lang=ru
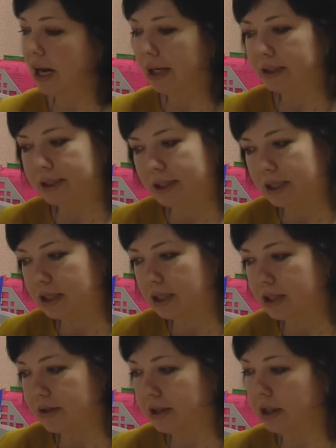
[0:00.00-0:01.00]
Анастасии
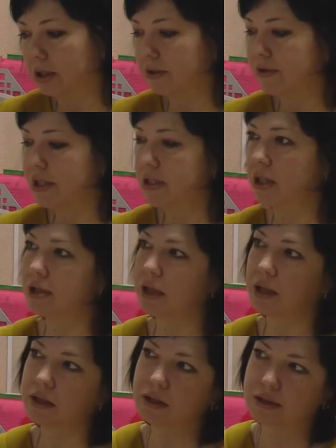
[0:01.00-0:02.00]
и Светланы в детский
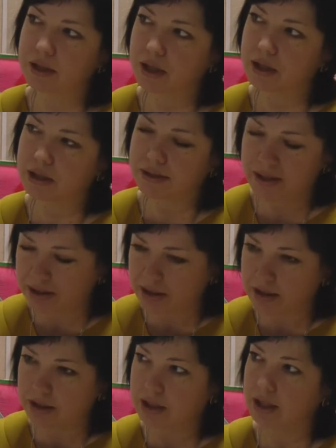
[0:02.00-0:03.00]

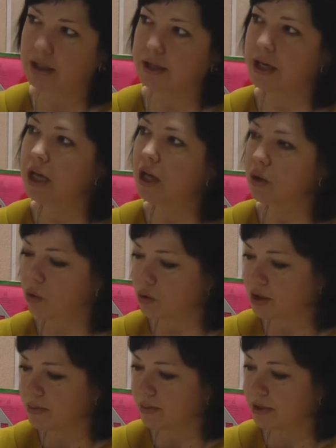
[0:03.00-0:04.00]
загородный лагерь
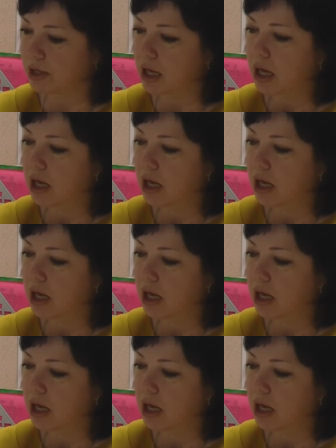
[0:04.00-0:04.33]
КОС космос.